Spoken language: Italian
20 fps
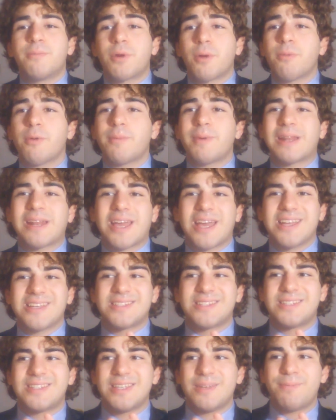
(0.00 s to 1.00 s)
proprio perché
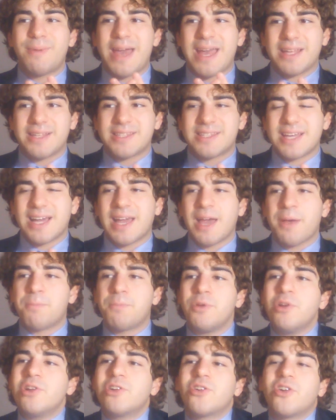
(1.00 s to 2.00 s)
si pensa che
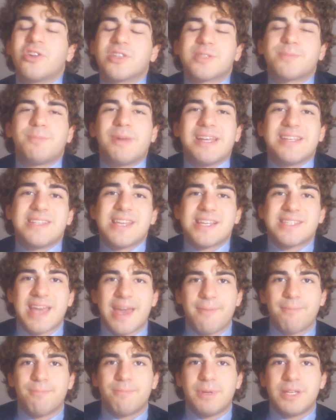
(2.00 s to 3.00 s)
più il cosplay sia
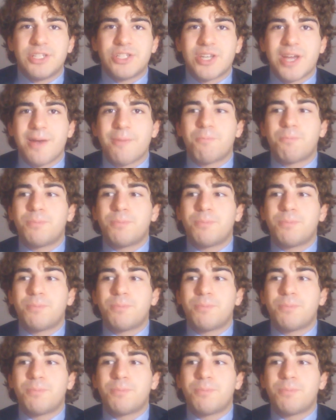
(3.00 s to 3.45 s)
semplice,